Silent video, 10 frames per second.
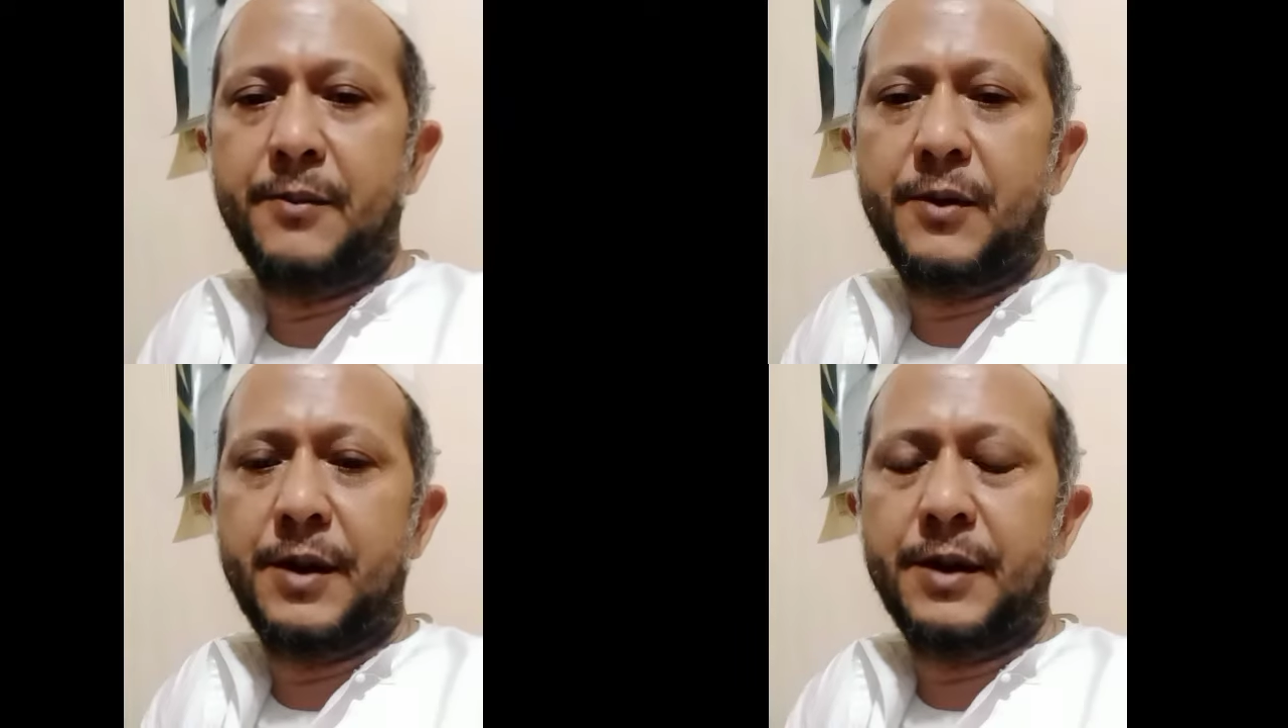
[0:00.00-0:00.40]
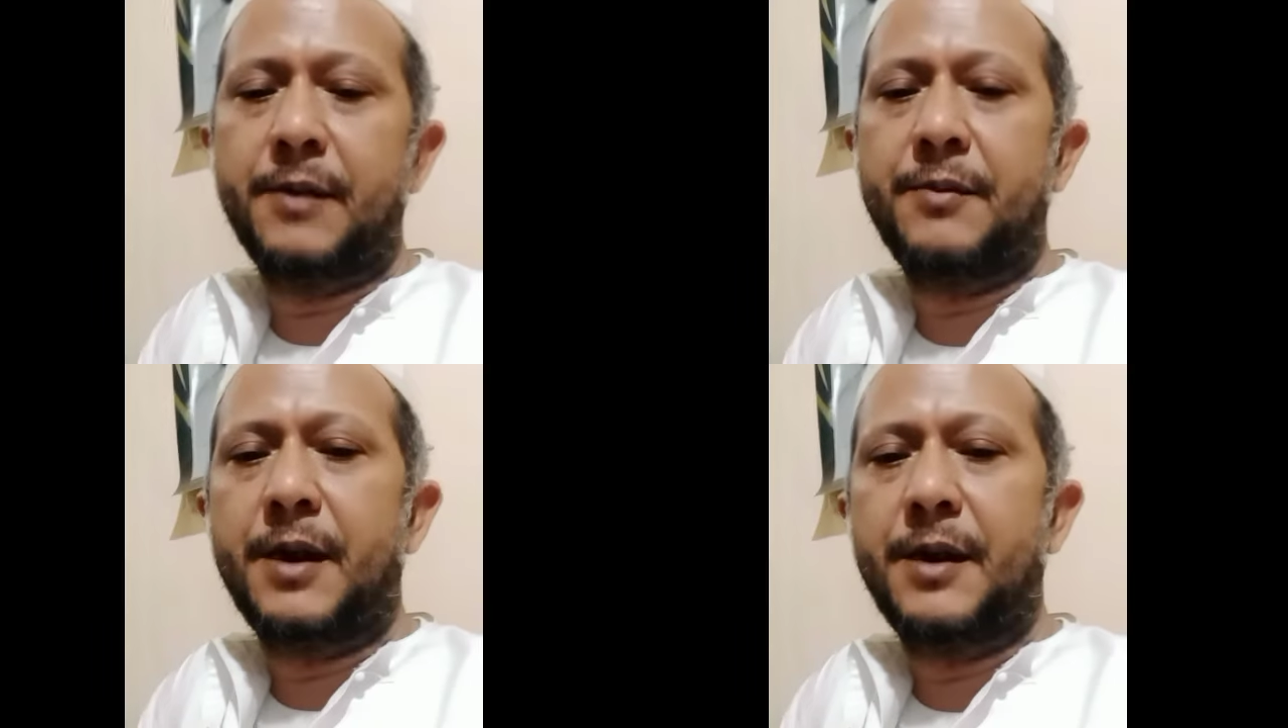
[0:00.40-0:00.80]
Ya,
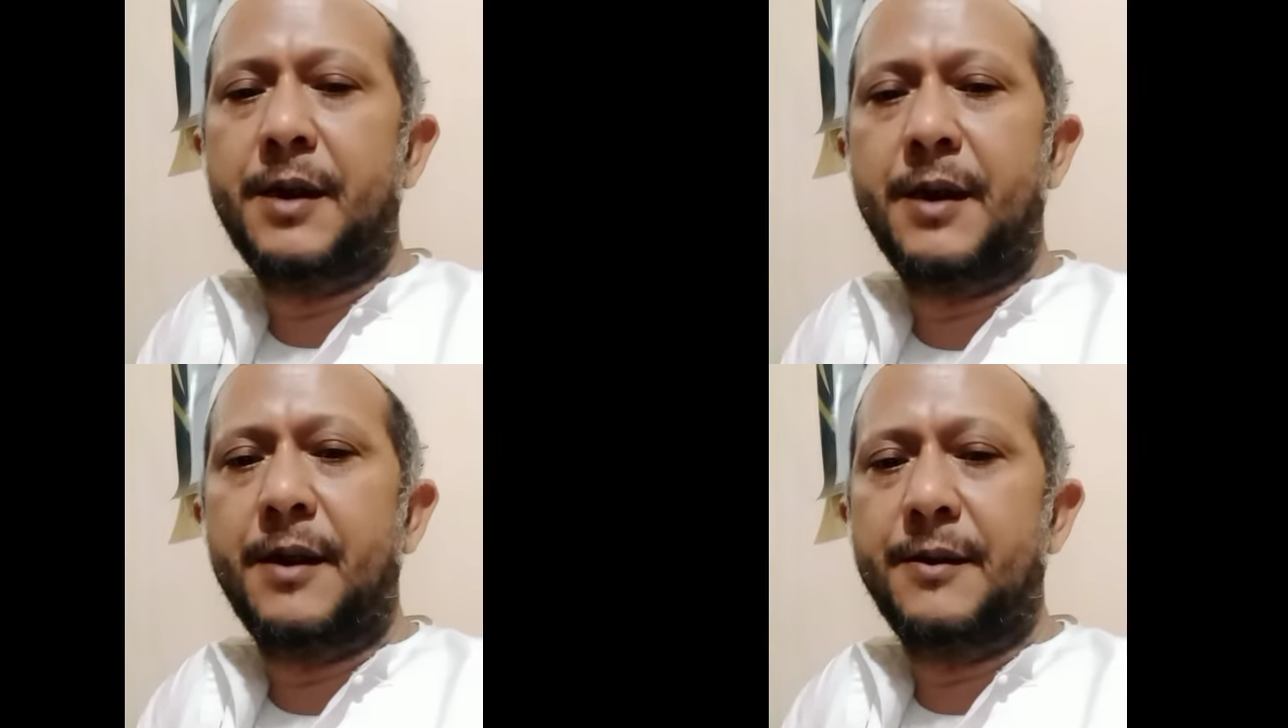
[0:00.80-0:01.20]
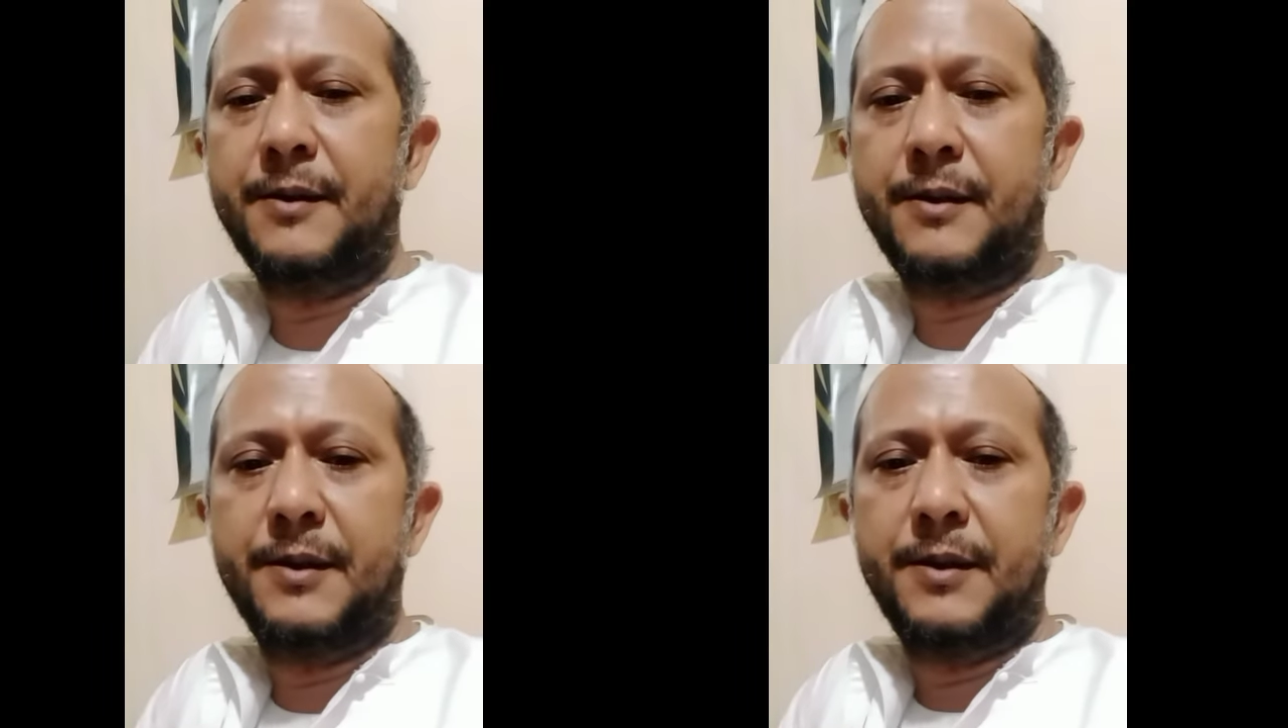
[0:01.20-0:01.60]
yakni
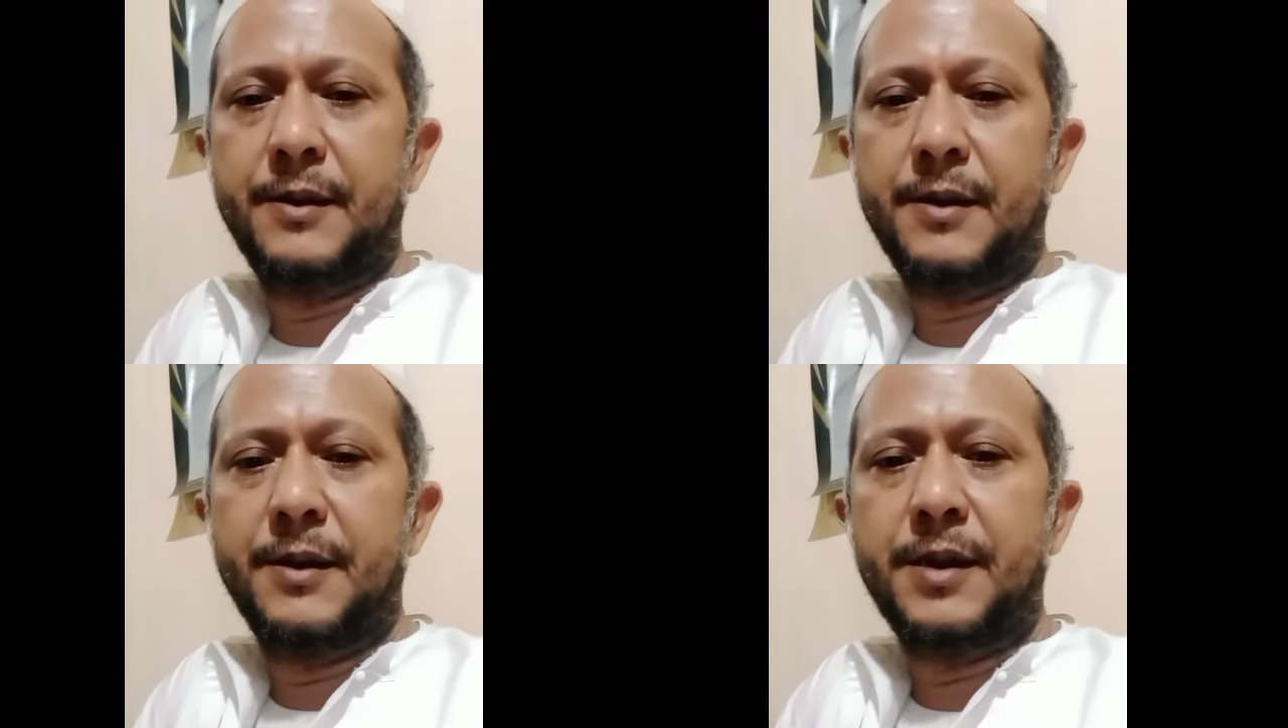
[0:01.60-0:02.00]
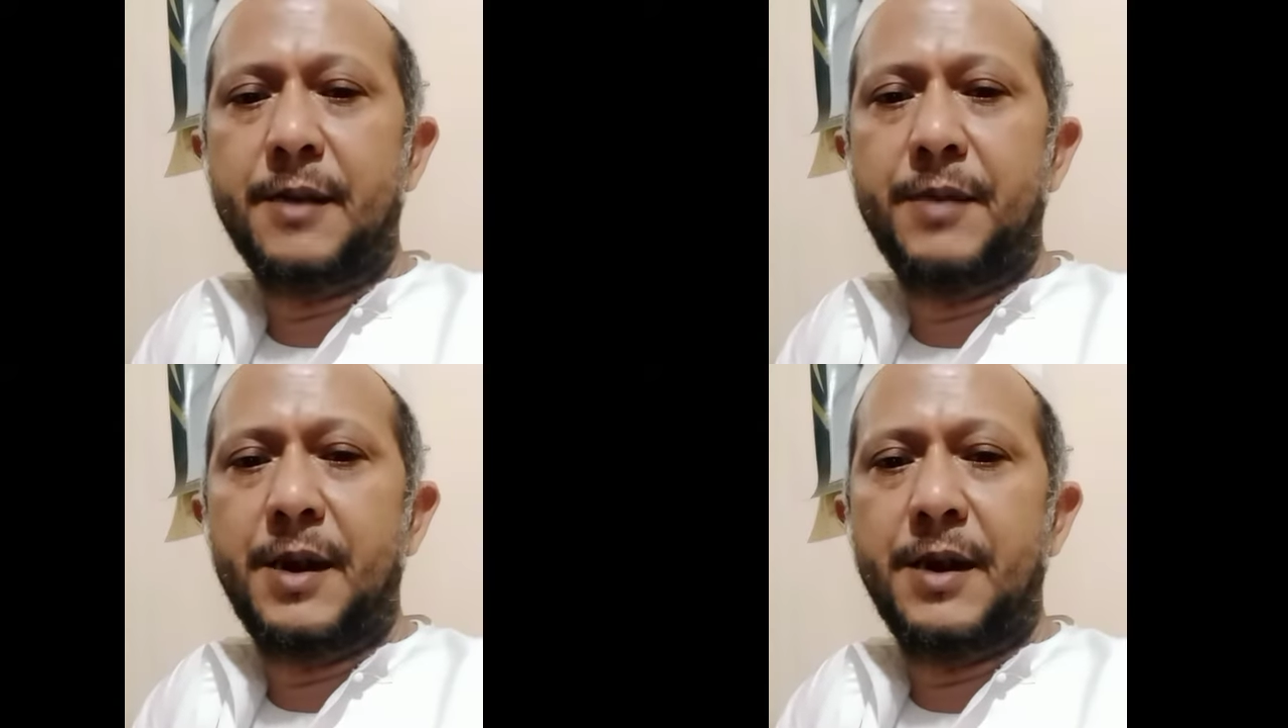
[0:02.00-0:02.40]

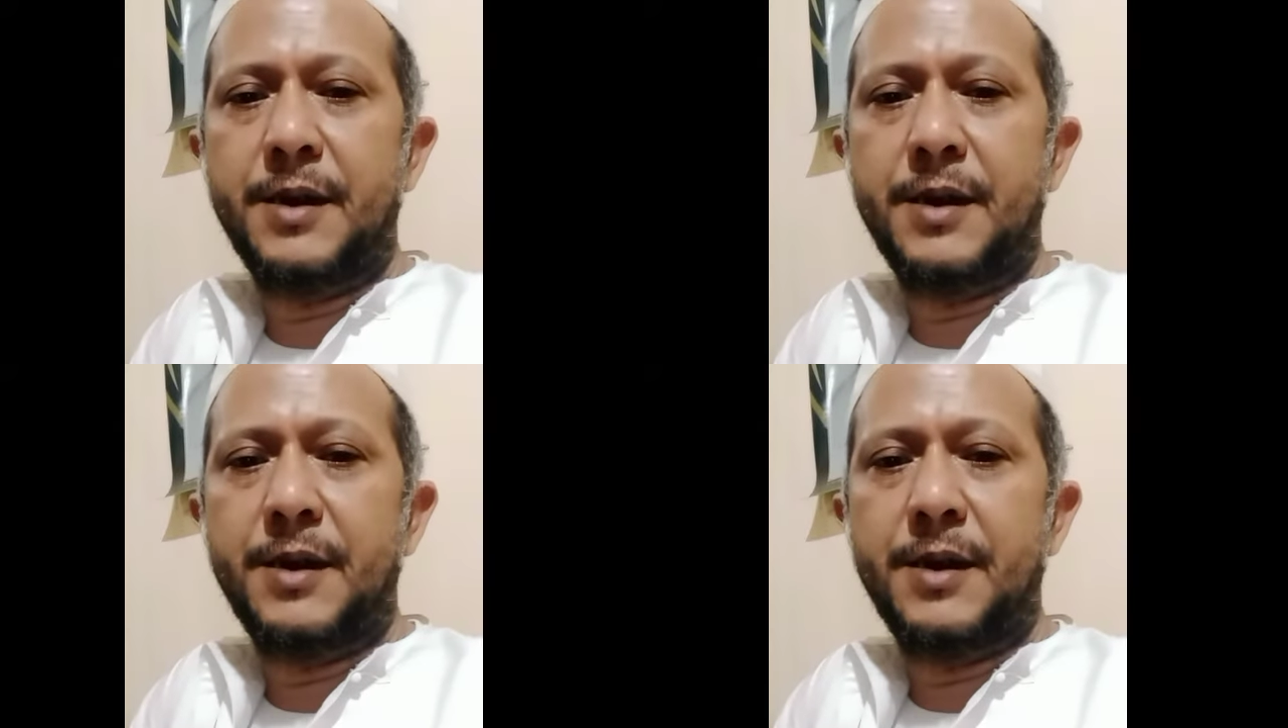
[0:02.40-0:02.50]
kalam